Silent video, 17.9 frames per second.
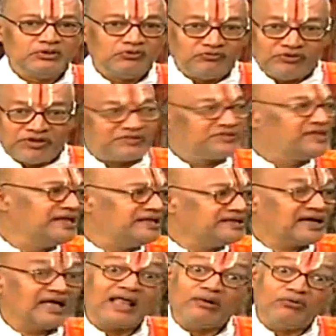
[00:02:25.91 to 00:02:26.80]

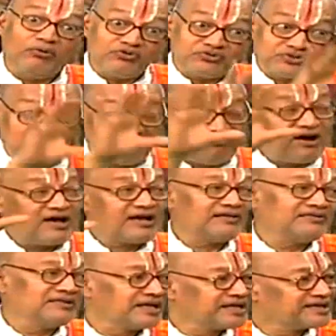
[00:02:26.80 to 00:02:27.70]
వీరిద్దరికీ అది అవంశం
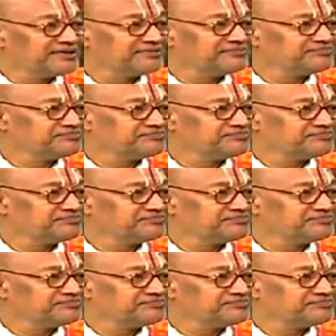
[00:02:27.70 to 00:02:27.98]
వారందరికీ